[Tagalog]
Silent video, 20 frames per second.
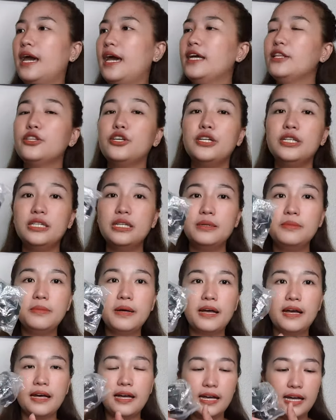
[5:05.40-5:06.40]
Ito
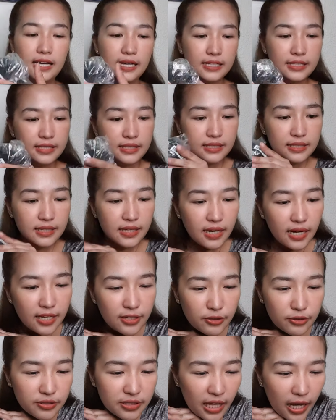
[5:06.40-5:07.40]
naman,
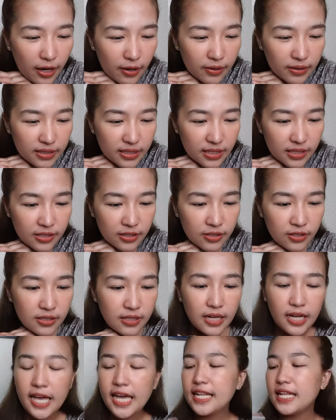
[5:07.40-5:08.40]
anong tawag dito?
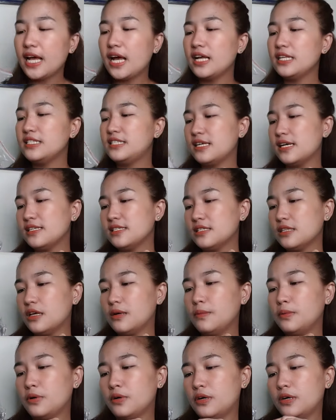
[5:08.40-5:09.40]
Ayan,
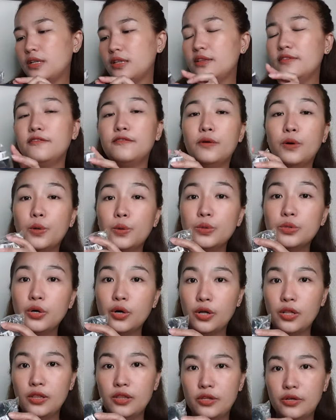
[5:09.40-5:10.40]
adjustable phone
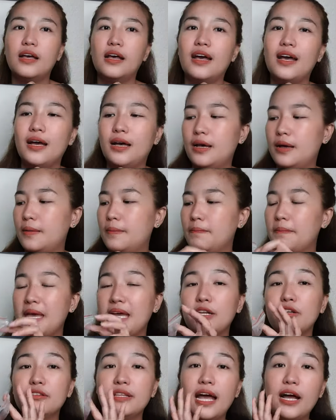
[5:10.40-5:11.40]
holder.
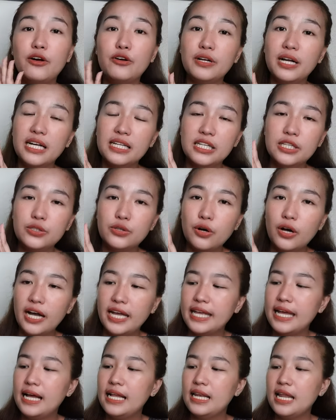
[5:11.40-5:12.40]
Meron na akong ganito,
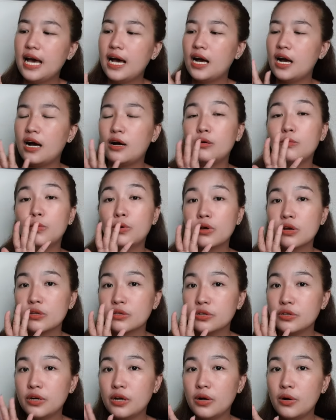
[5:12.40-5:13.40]
kaya lang, uh,
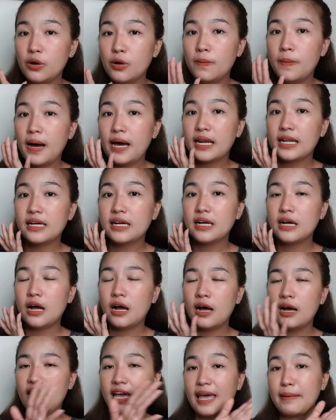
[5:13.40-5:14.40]
umorder ako, parang
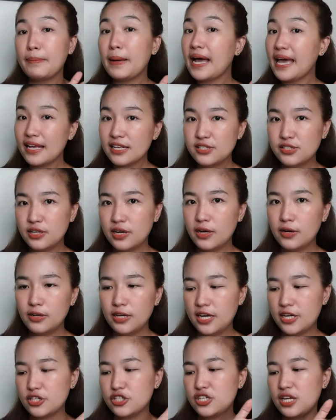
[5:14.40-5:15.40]
uh, ah, pang extra ko
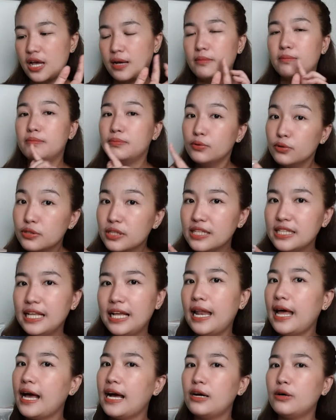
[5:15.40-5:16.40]
lang siya. Buti na
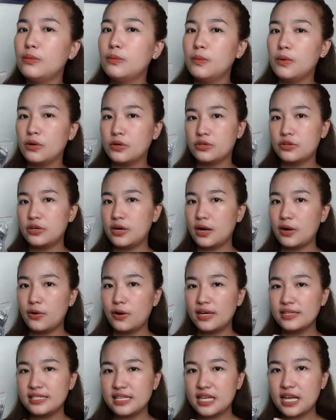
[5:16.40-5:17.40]
lang umorder ako
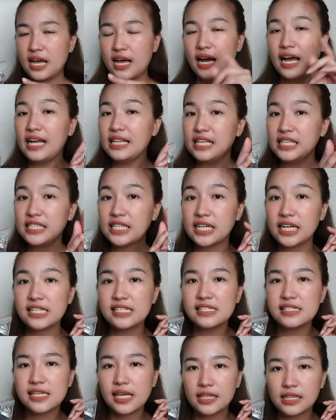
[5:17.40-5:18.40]
kasi nga, kanina
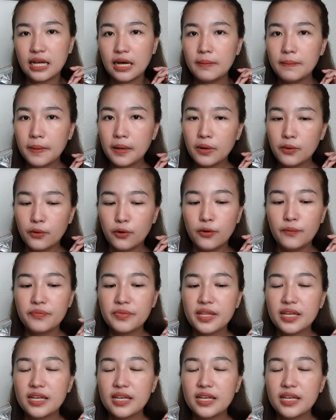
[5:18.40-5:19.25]
nagsiset up ako